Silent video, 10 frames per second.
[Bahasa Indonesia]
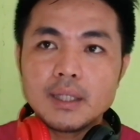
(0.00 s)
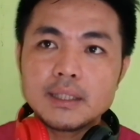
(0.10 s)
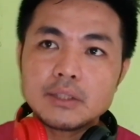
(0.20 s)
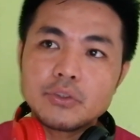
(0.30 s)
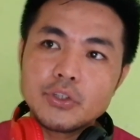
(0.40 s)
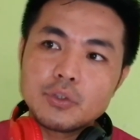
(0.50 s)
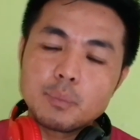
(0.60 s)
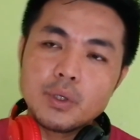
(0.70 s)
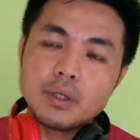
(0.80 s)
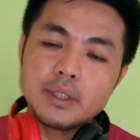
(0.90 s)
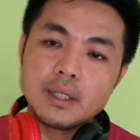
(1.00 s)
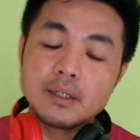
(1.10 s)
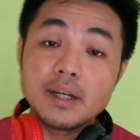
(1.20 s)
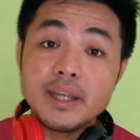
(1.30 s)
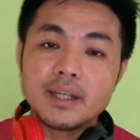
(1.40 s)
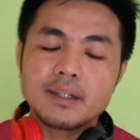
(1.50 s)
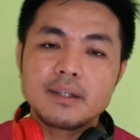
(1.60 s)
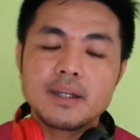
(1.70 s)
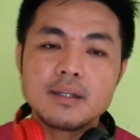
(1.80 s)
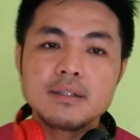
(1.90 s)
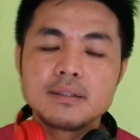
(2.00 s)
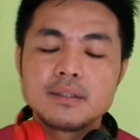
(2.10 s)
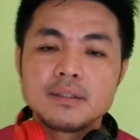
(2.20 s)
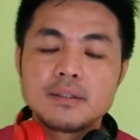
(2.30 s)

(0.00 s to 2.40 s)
ada satu youtuber yang react dia,